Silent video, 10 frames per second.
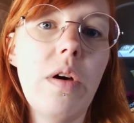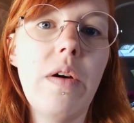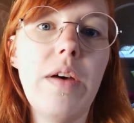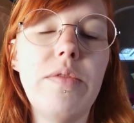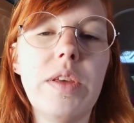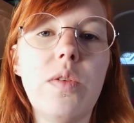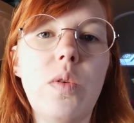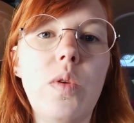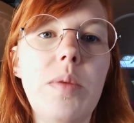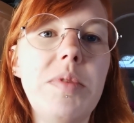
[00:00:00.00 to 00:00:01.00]
avec
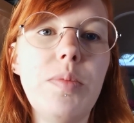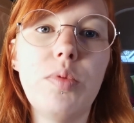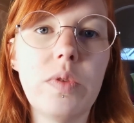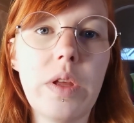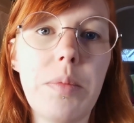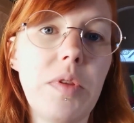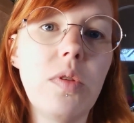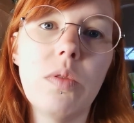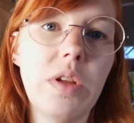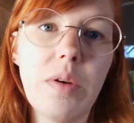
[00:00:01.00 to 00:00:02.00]
les petits poussins parce
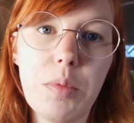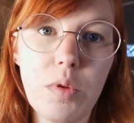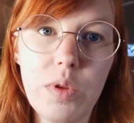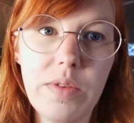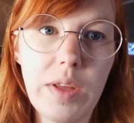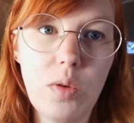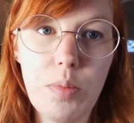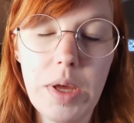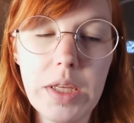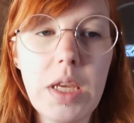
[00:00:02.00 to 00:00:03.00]
qu'on est vraiment dans l'univers de
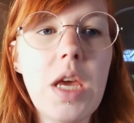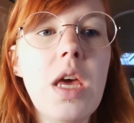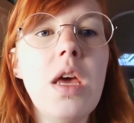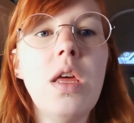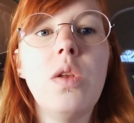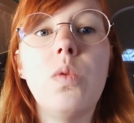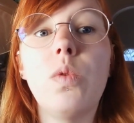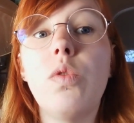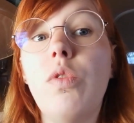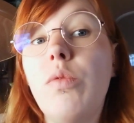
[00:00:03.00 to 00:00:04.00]
Pâques.
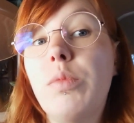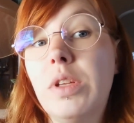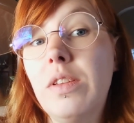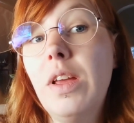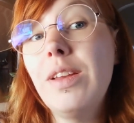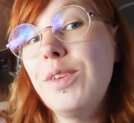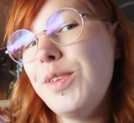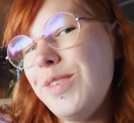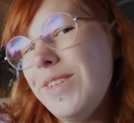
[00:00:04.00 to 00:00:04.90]
Donc je vais vous montrer ça tout de